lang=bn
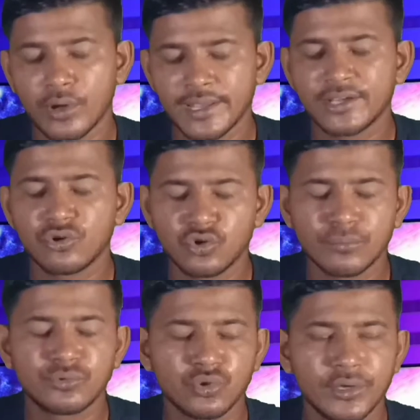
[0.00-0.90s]
অনেক
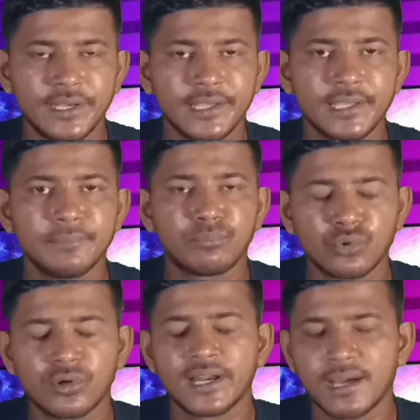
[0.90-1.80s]
রকম তৈরি
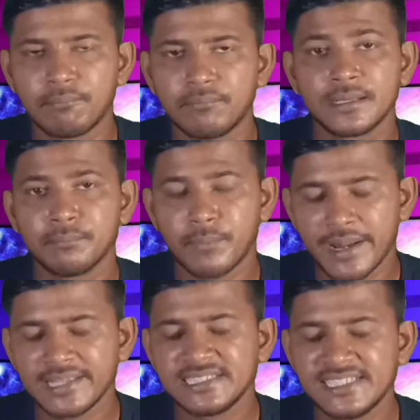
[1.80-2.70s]
প্রোগ্রাম
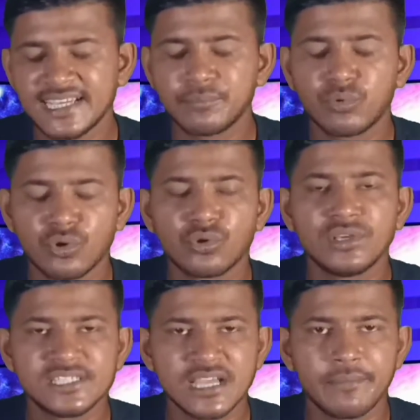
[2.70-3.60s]
বাণিজ্যিক পণ্য
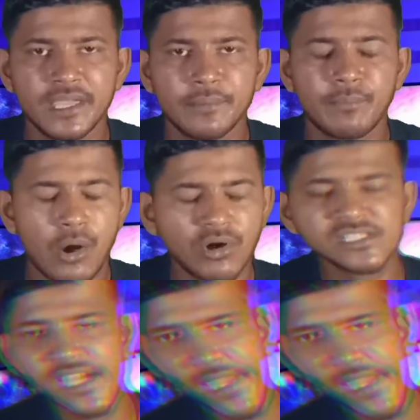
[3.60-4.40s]
হিসাবে পাওয়া